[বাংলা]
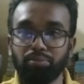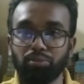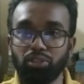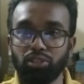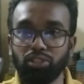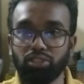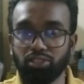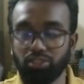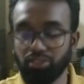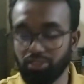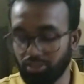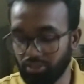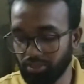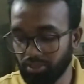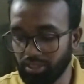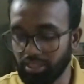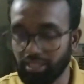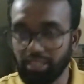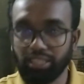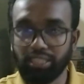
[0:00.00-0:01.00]
মূলত
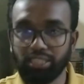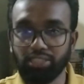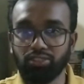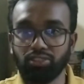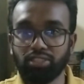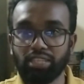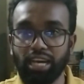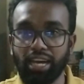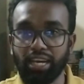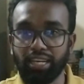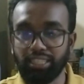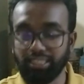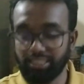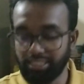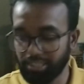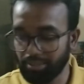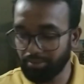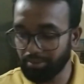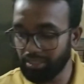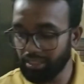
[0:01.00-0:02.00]
কিছু টাকা
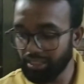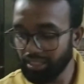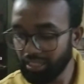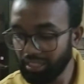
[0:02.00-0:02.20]
নিচ্ছি আমি